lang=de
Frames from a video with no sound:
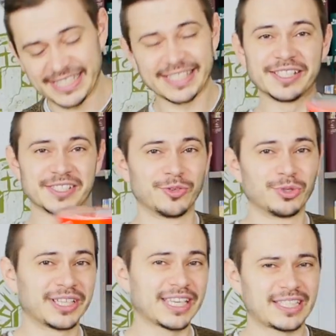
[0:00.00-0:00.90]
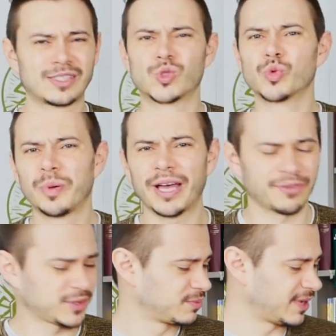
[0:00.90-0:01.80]
Diese Instant-Nudelgerichte sind super
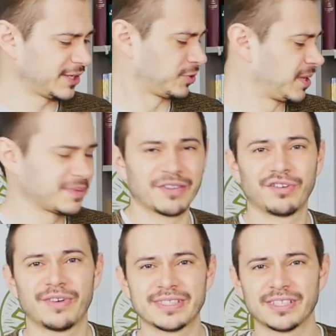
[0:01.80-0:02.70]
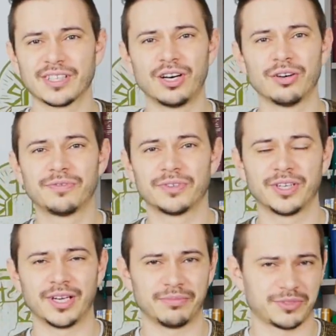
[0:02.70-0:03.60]
einfach zu machen. Du kippst einfach Wasser drauf,
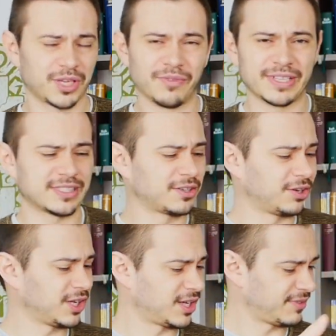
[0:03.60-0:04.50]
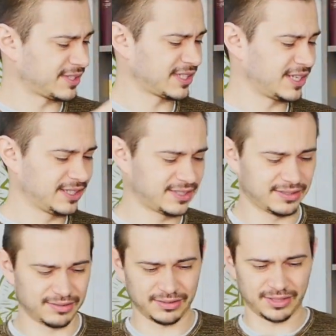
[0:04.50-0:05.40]
ähm, sogar Wasserkocher, Wasser
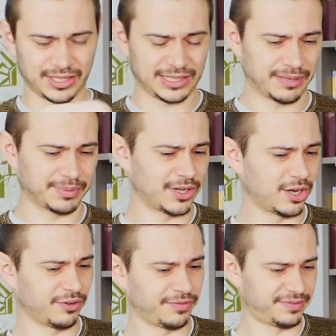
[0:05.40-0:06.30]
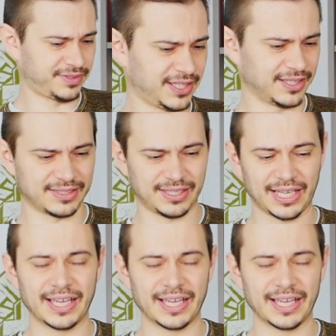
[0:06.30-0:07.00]
erhitzen, die Klappe auf, Dingens